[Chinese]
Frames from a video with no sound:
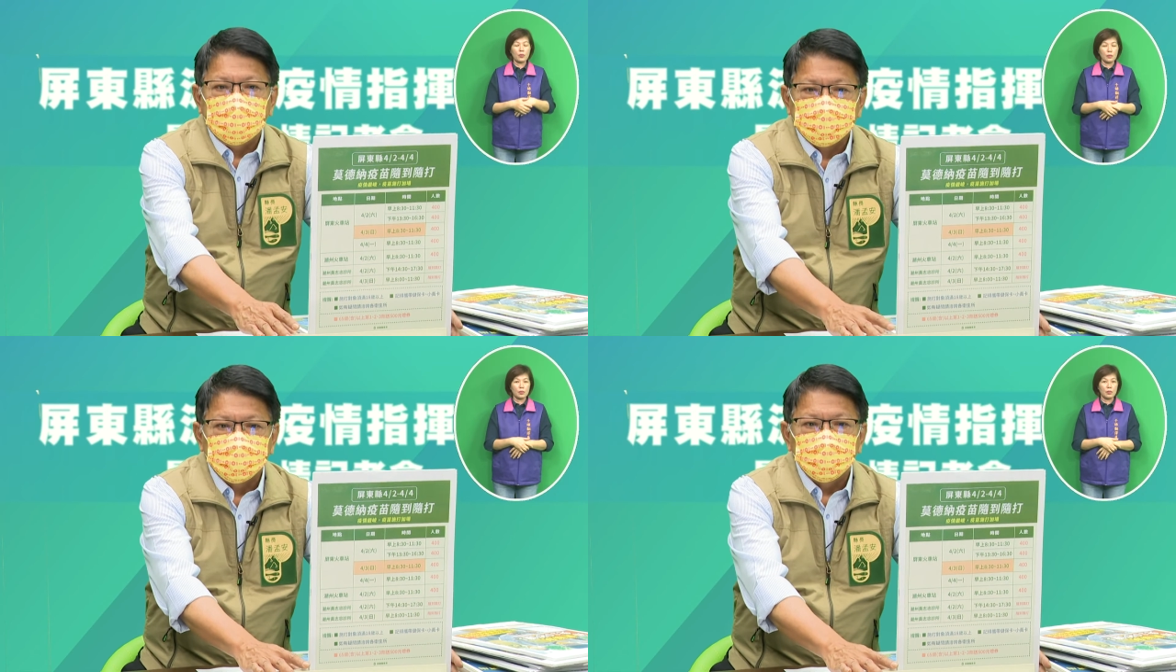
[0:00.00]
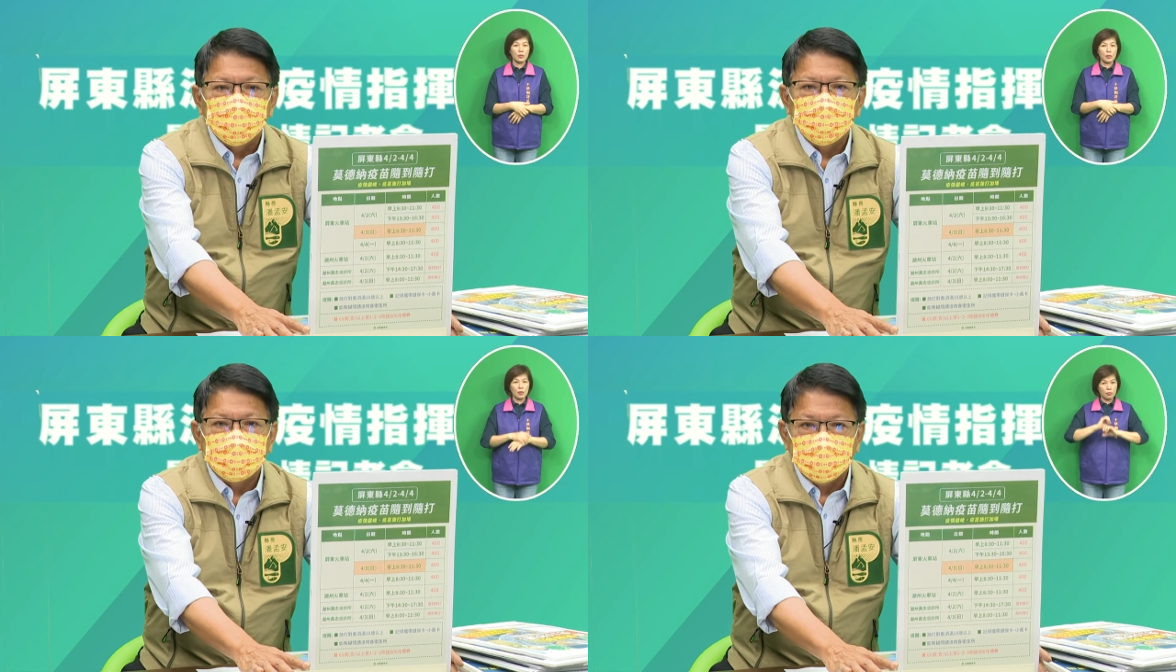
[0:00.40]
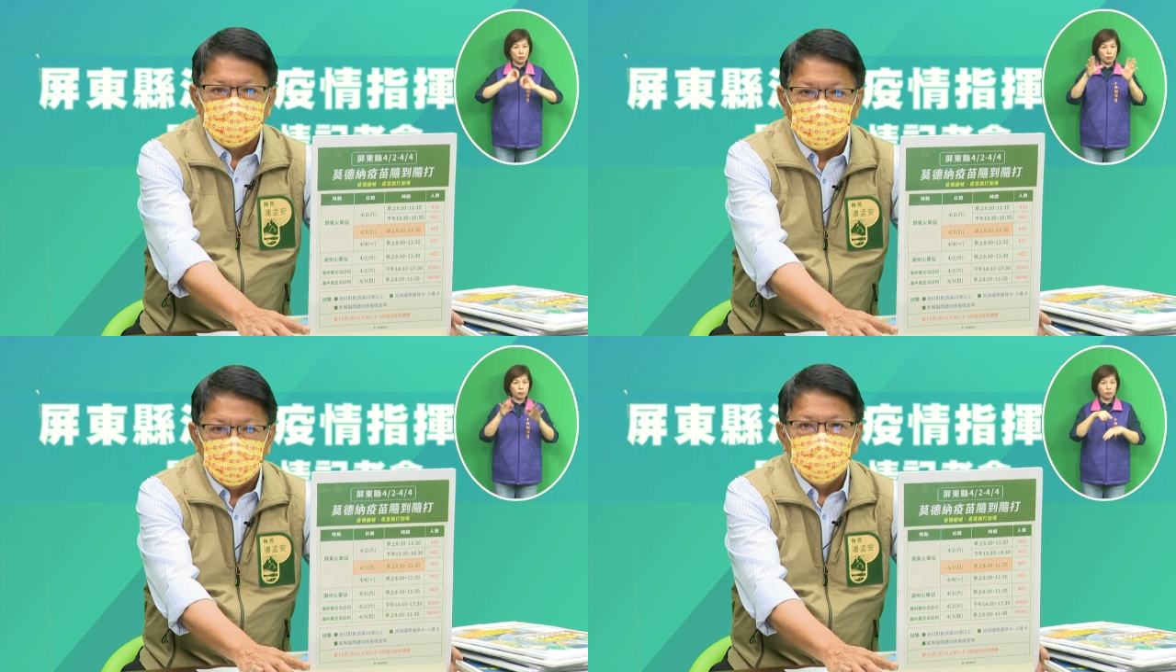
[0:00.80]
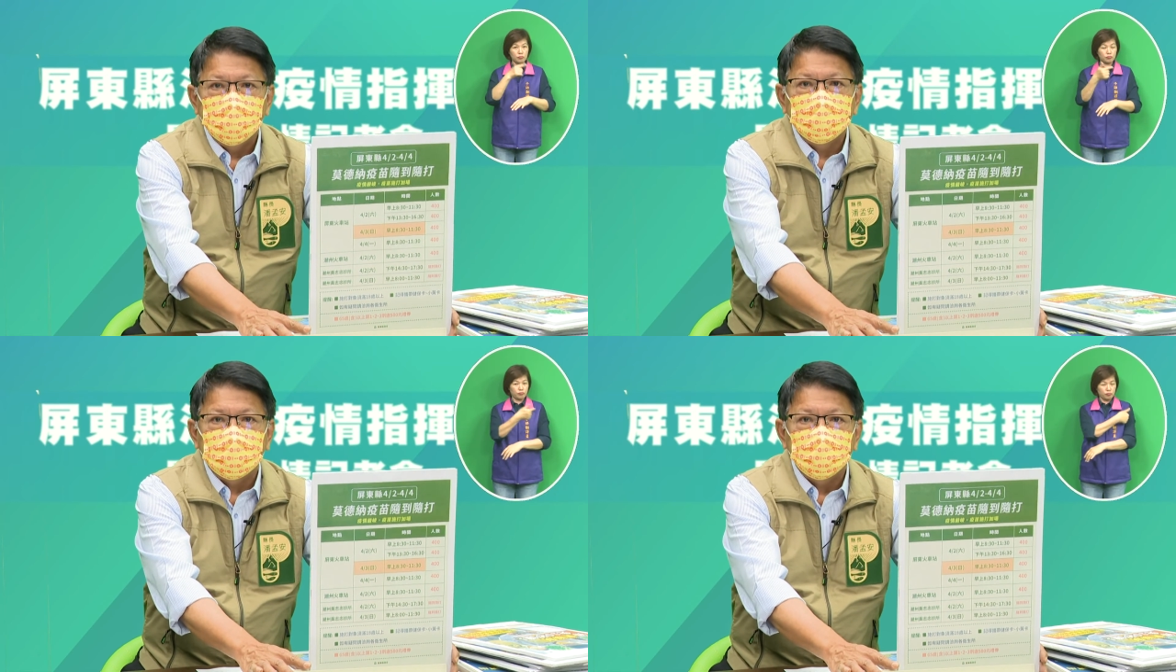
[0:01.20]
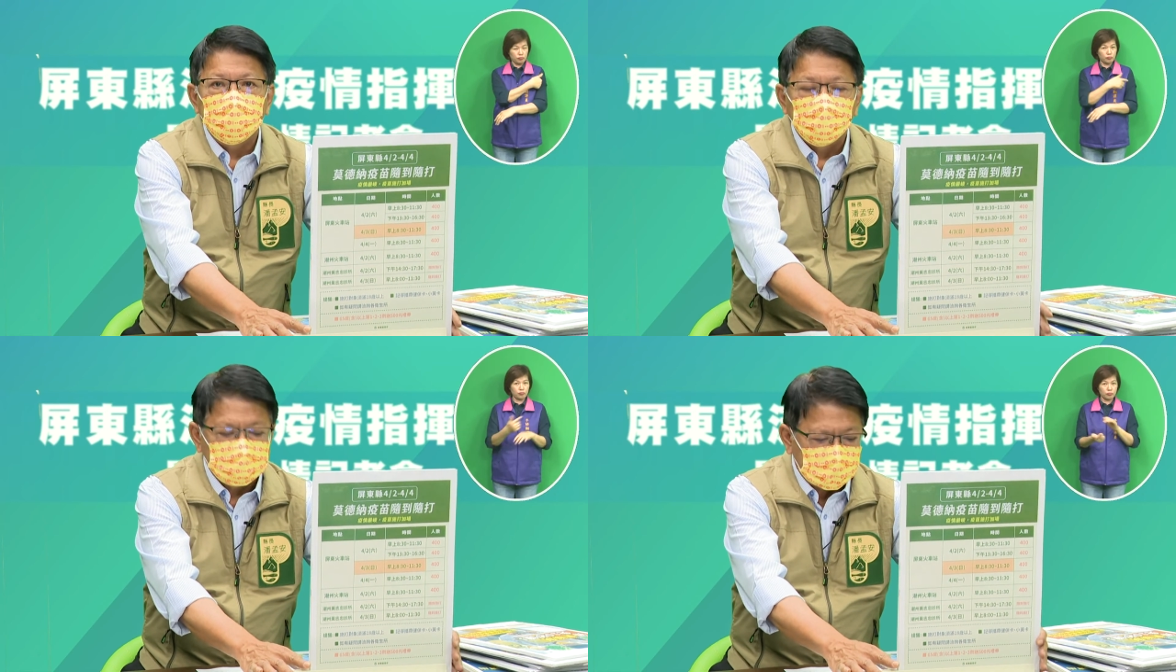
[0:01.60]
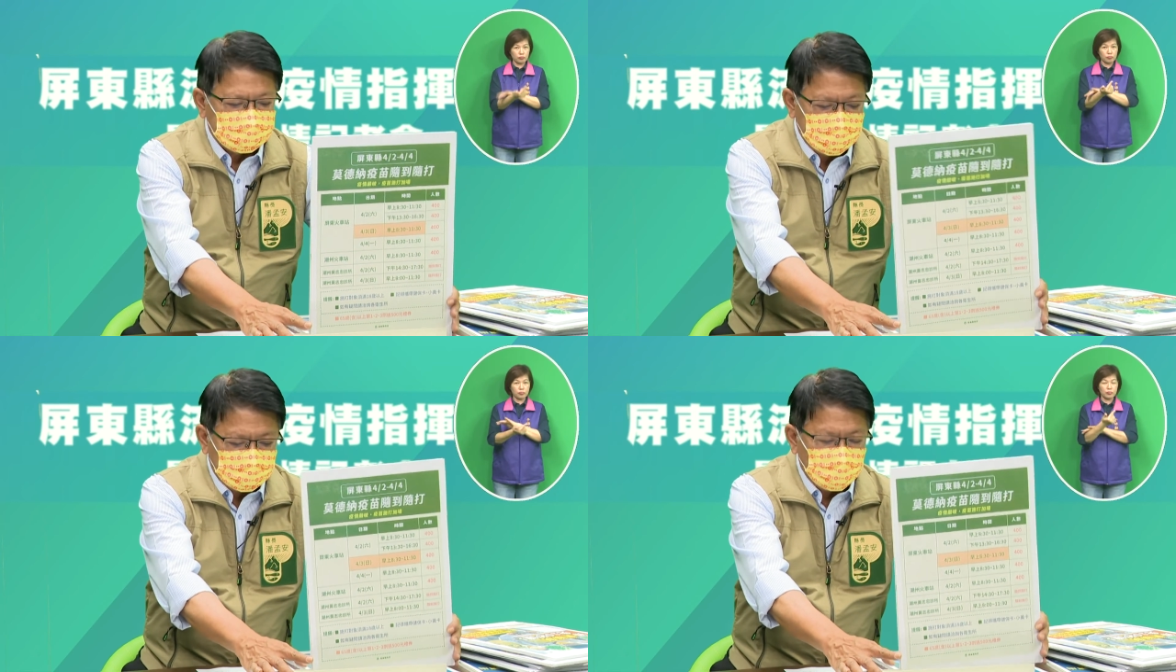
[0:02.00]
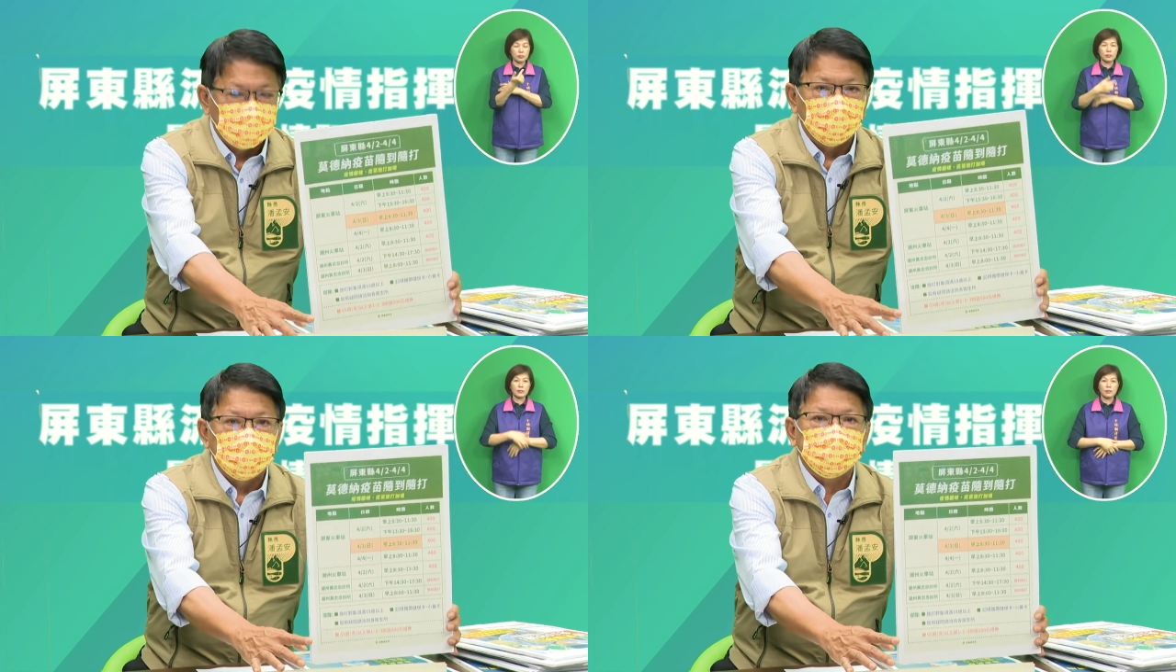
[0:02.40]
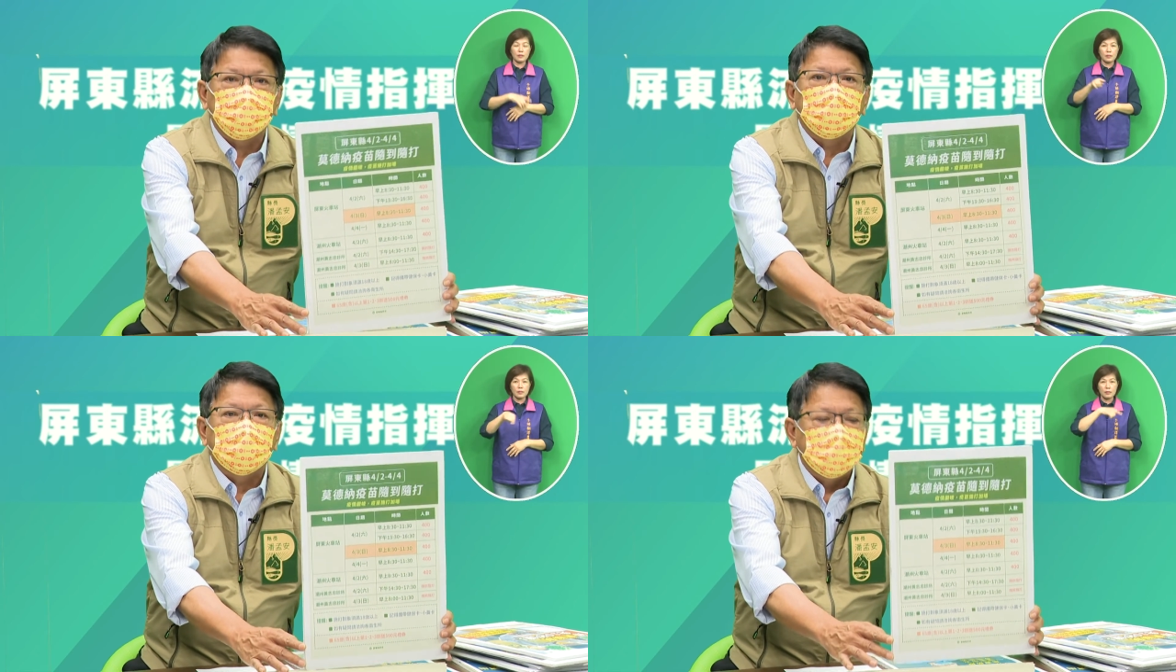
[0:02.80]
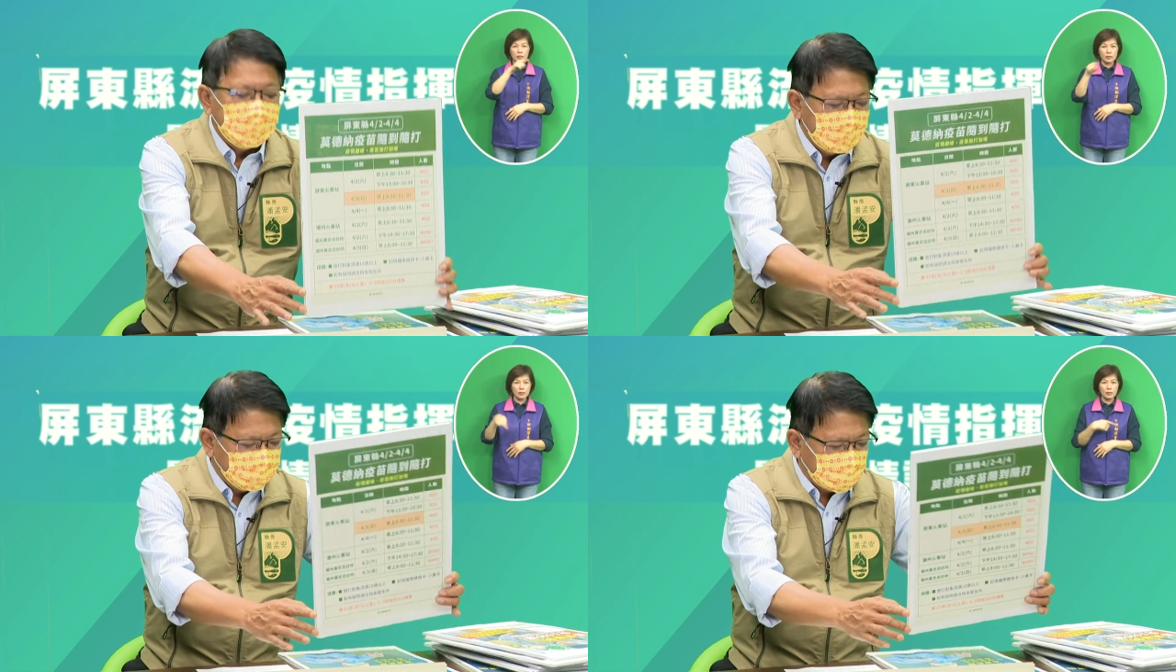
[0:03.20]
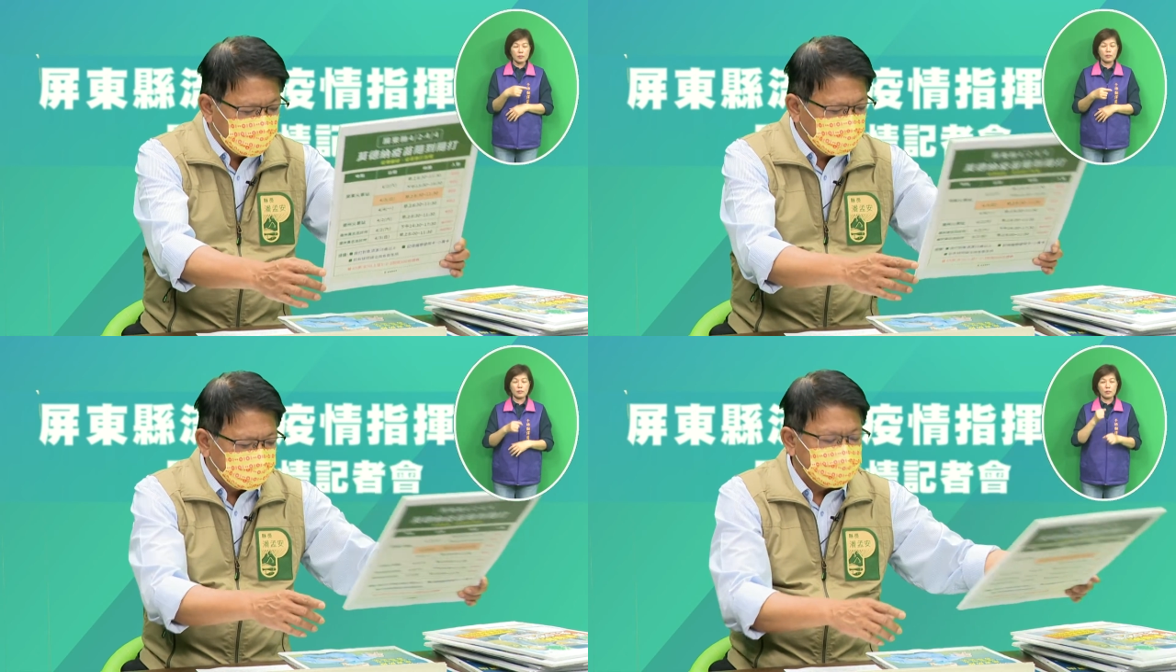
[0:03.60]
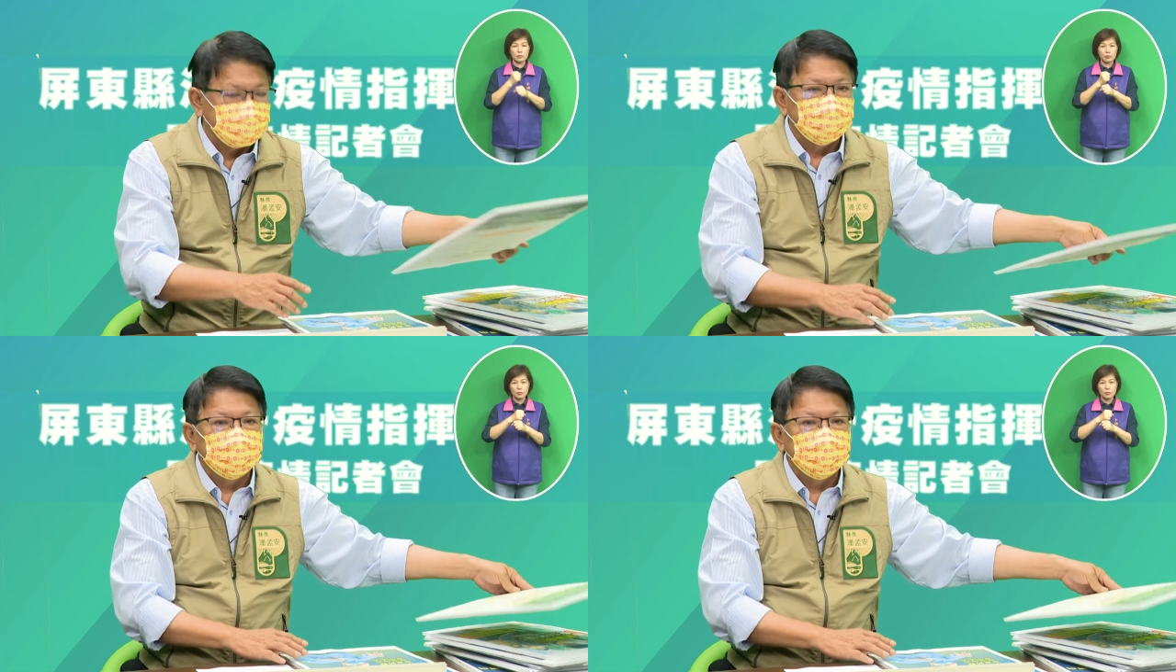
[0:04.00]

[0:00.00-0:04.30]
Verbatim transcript: 速加快，能够大家共同做好保护自己，